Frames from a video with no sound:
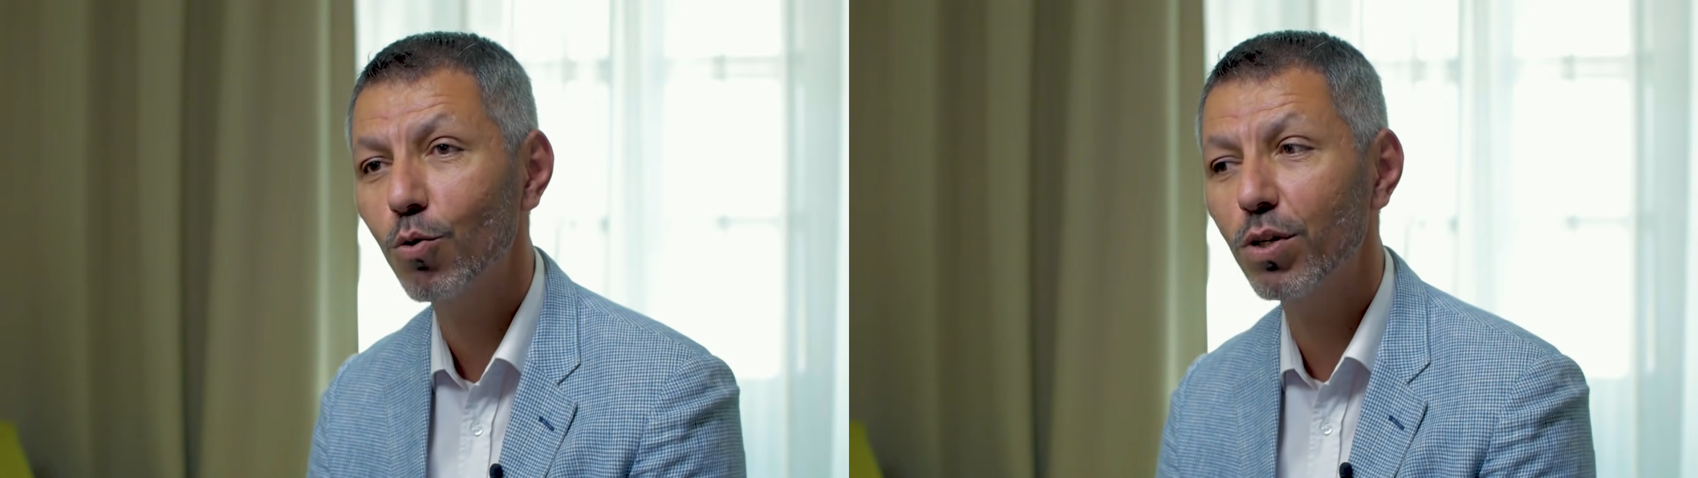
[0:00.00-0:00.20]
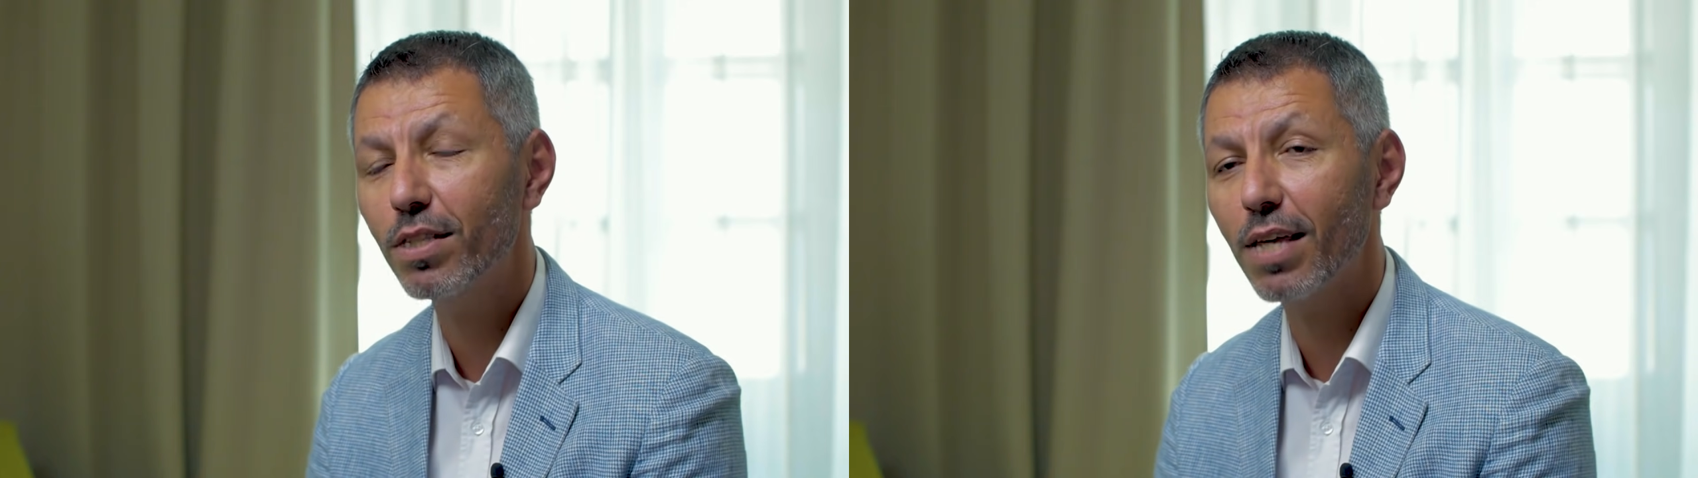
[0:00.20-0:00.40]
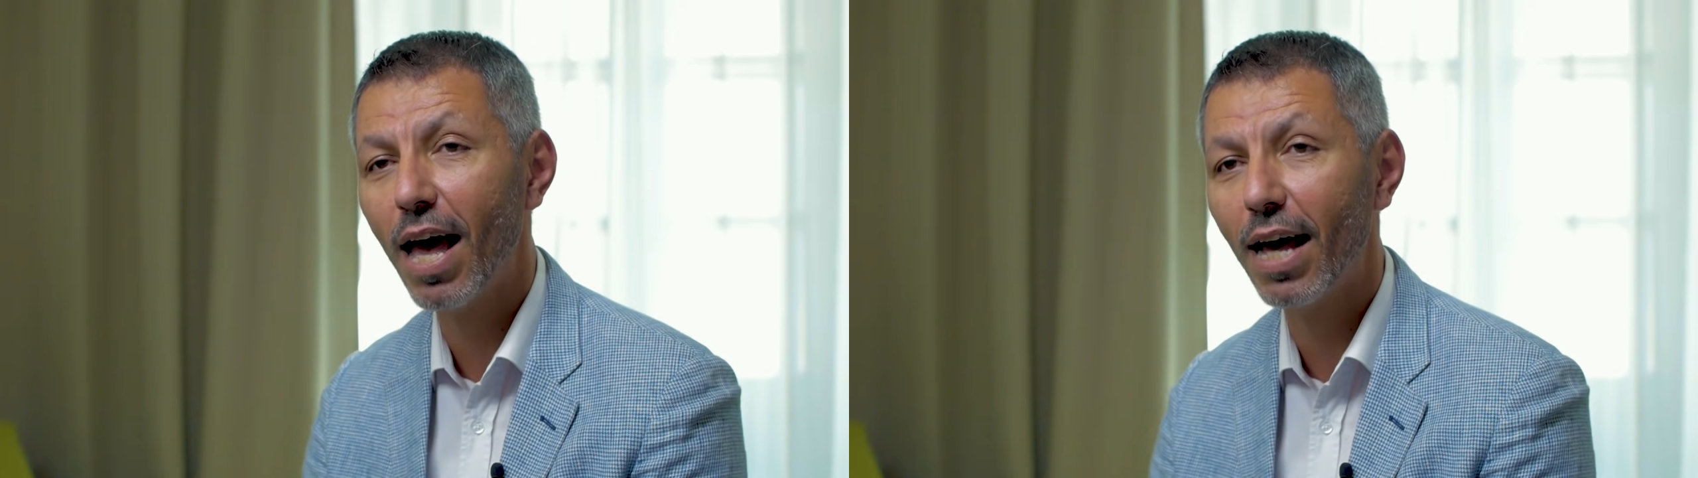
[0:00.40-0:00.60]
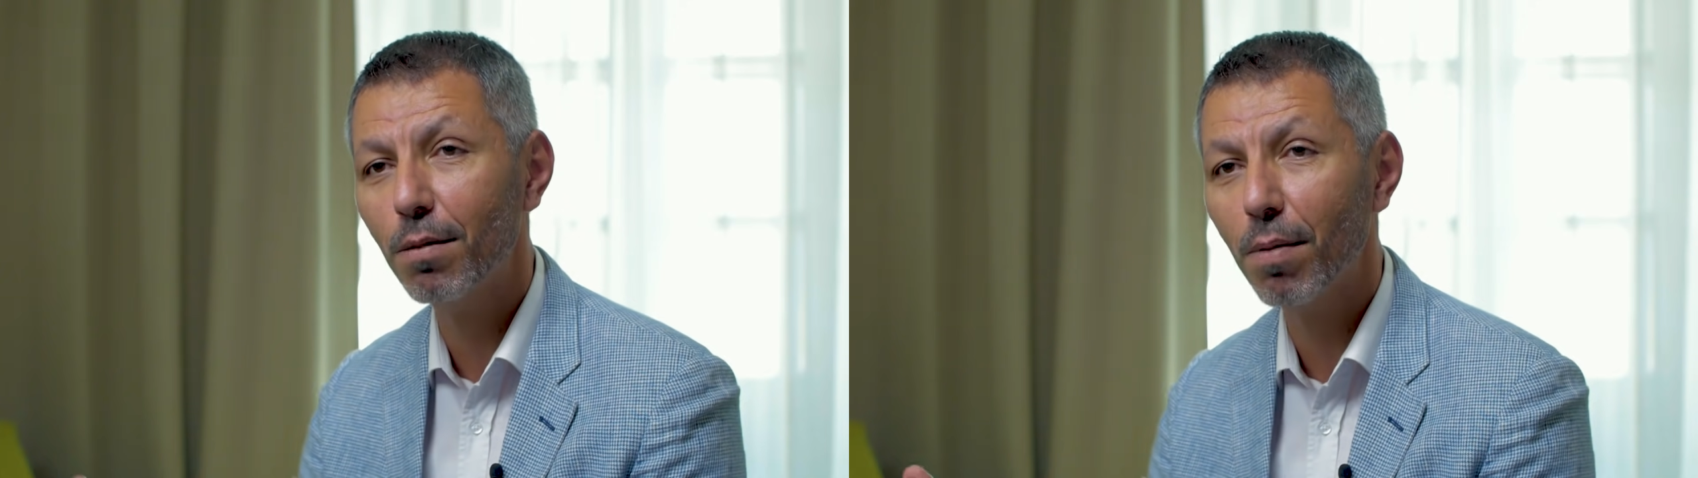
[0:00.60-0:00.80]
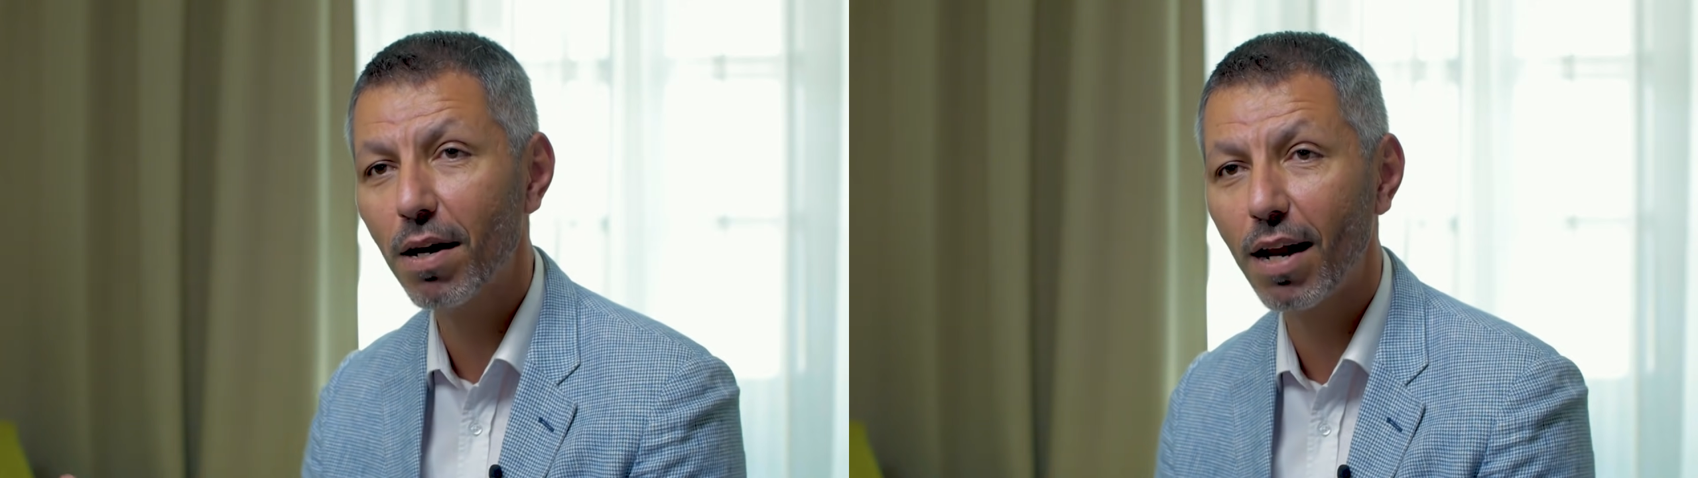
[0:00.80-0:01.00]
وأنت
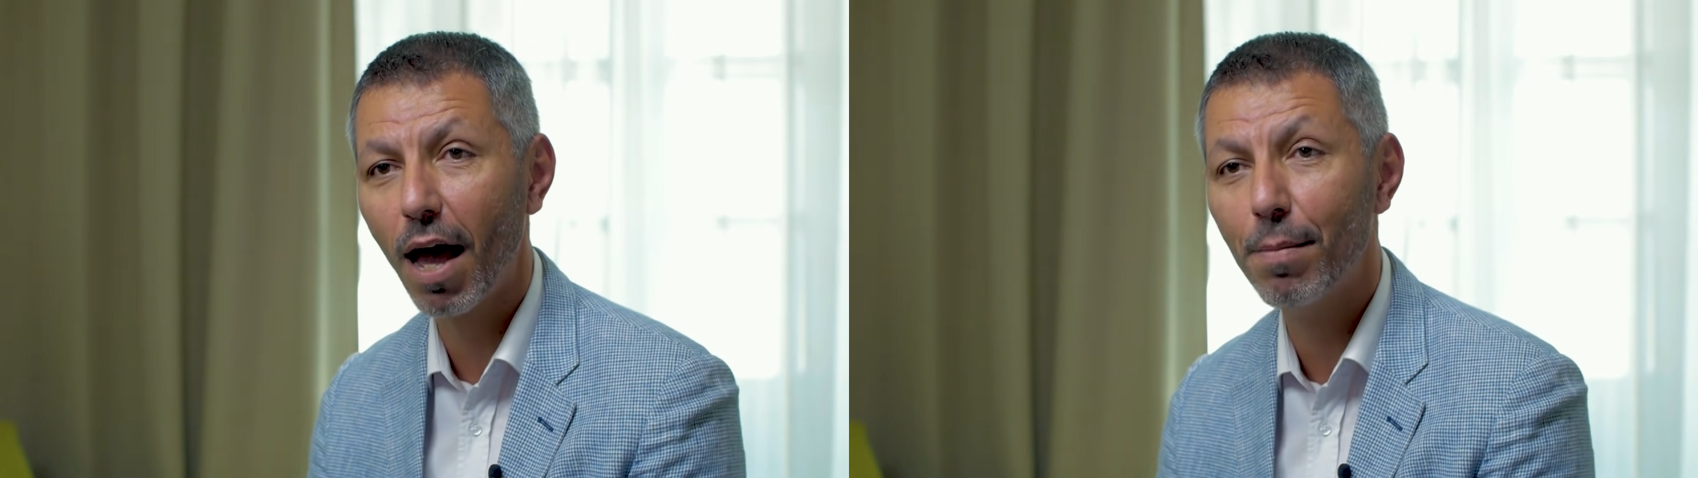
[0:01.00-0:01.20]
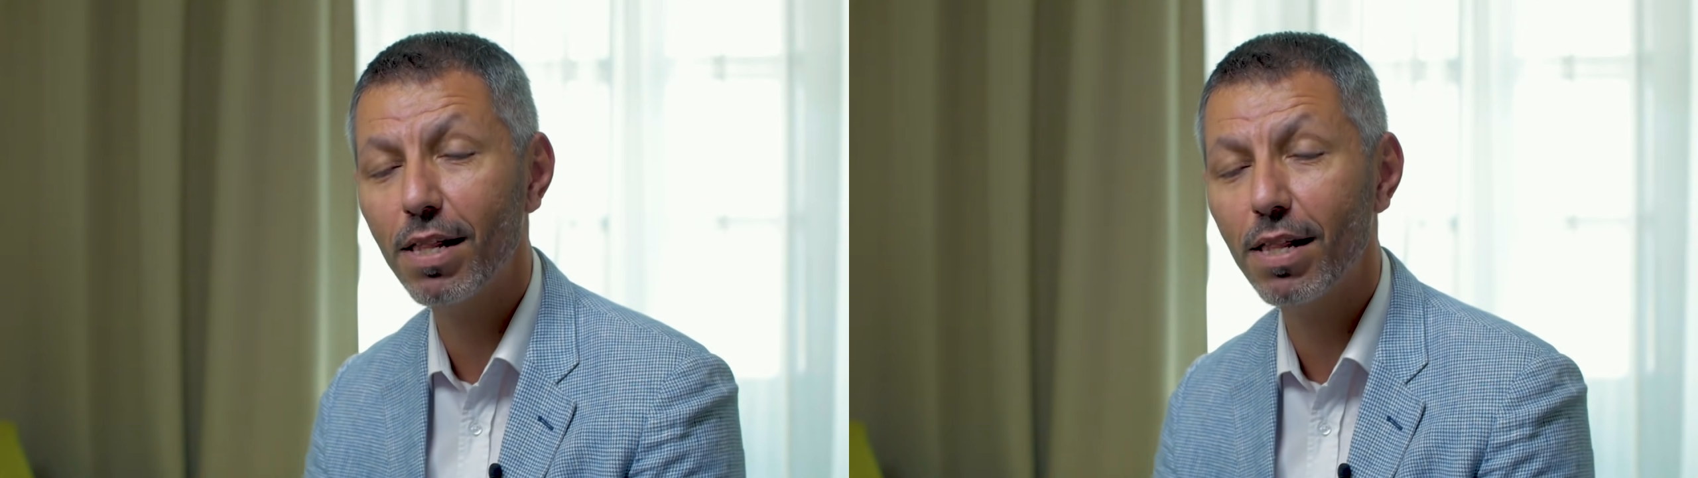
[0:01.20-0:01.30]
قاعدة برا عم